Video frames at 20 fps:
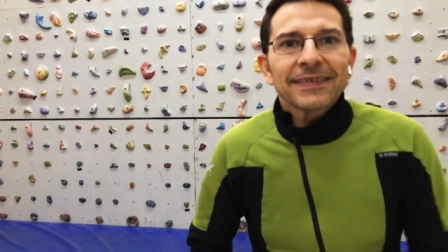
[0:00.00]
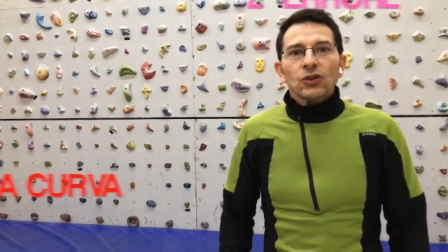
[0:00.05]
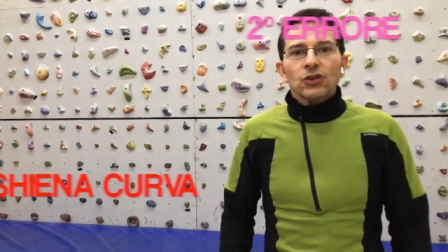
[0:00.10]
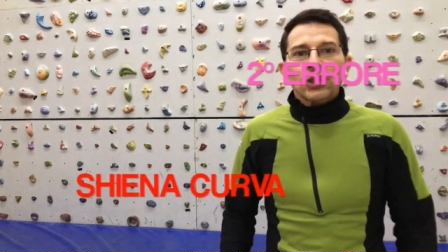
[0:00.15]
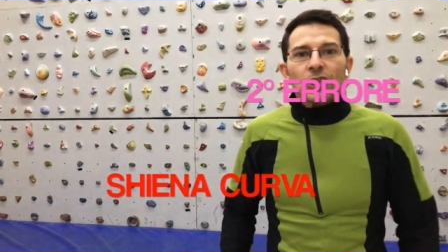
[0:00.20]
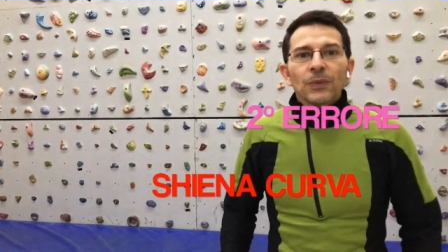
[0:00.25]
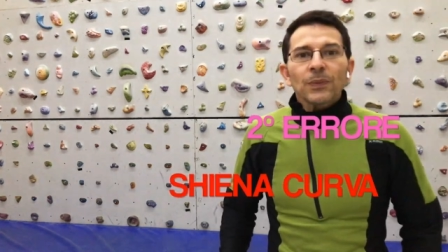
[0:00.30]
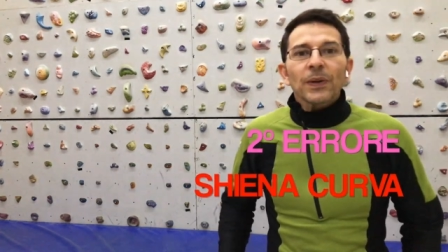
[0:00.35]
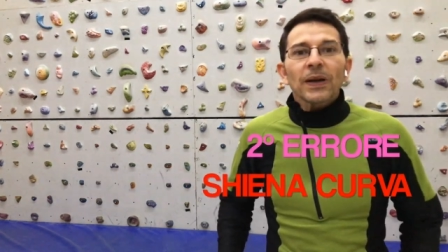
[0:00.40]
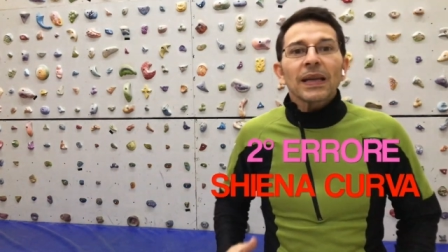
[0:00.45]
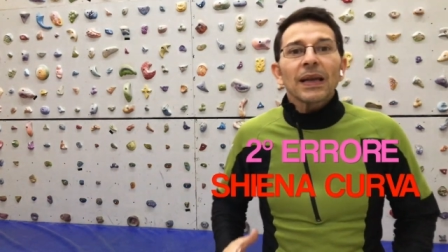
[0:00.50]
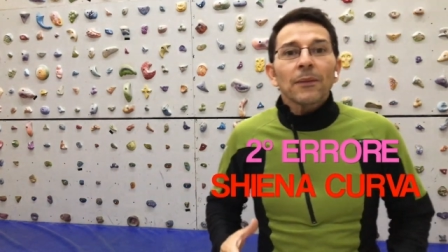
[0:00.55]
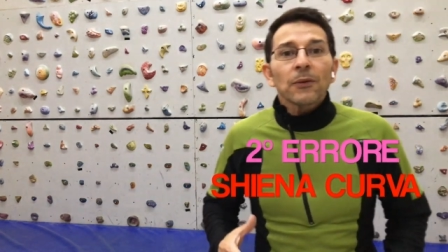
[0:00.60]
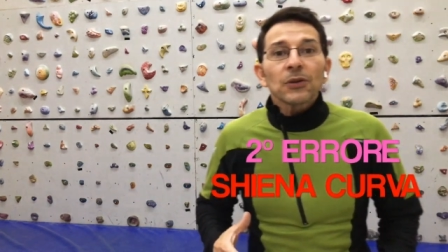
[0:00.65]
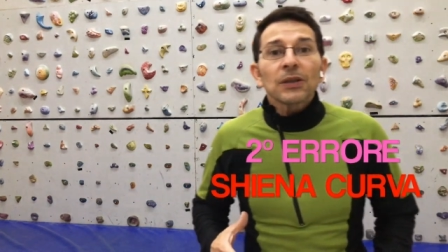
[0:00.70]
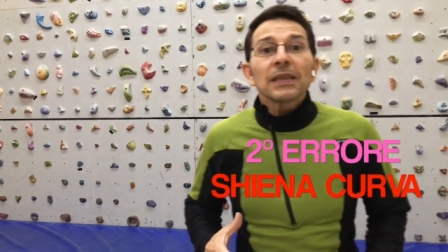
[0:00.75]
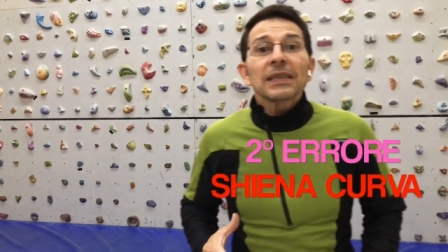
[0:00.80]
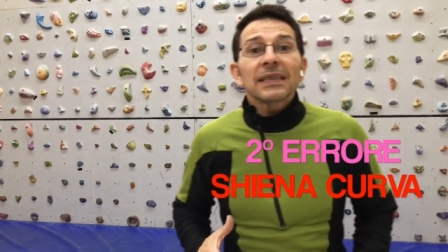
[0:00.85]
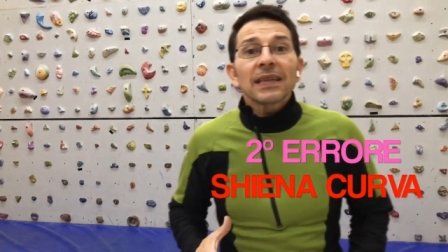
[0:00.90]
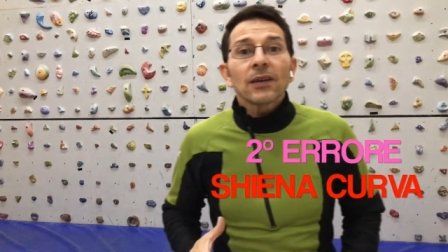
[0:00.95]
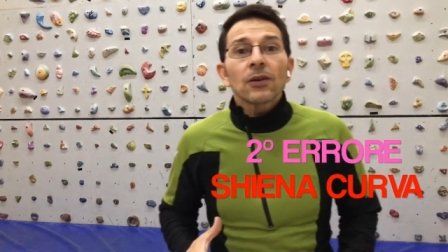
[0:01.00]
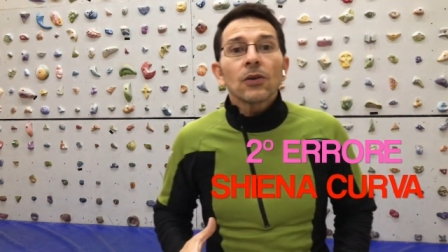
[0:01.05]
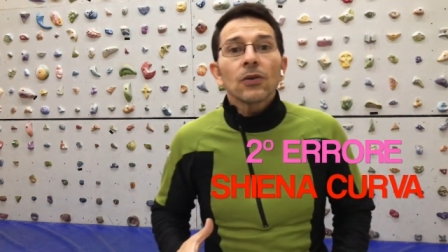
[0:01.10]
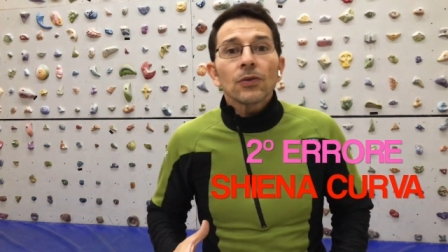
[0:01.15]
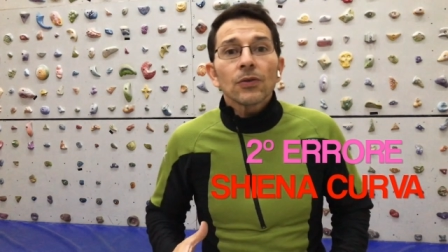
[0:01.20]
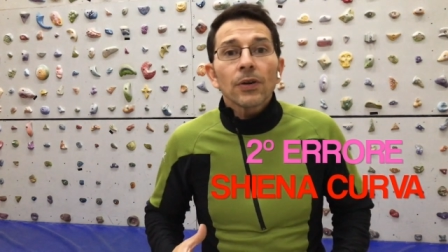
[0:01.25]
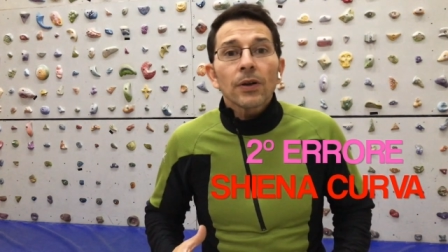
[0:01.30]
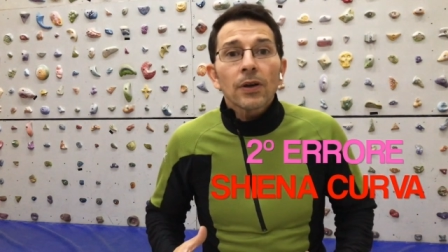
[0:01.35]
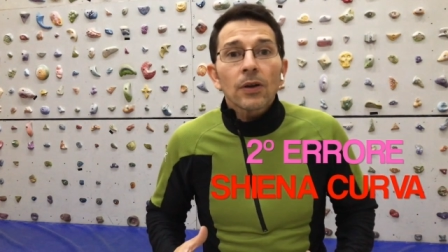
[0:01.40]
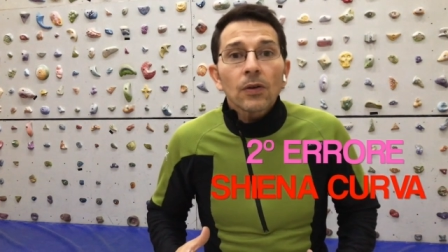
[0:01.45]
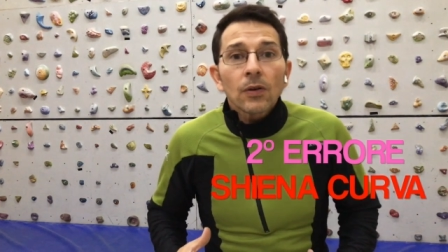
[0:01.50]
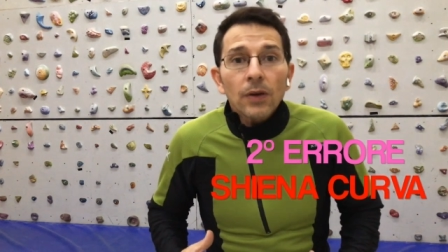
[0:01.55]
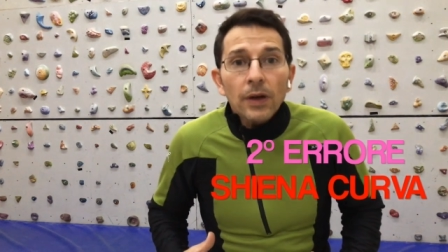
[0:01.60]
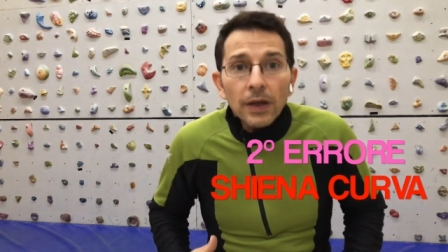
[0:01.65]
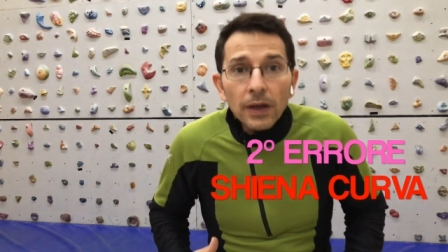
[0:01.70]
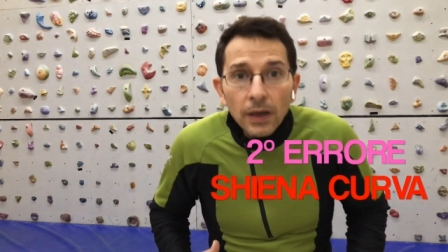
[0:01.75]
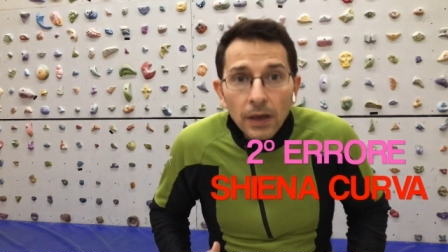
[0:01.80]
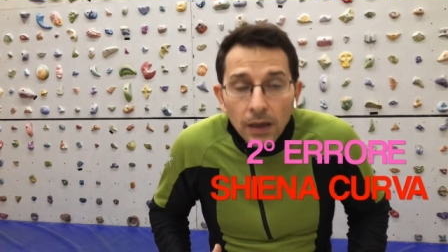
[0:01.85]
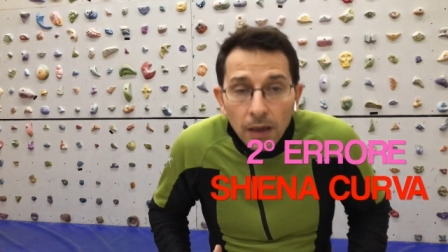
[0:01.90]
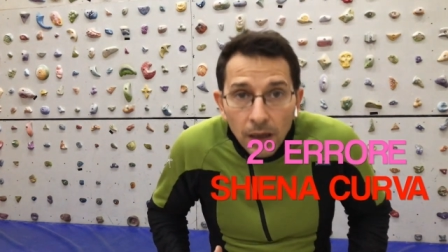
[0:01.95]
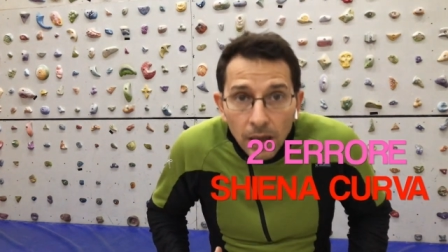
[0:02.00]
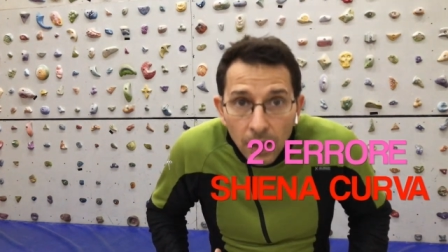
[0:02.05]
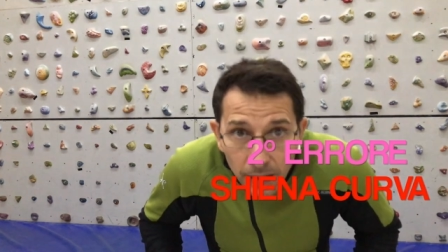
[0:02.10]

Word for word: Oggi parliamo del secondo errore,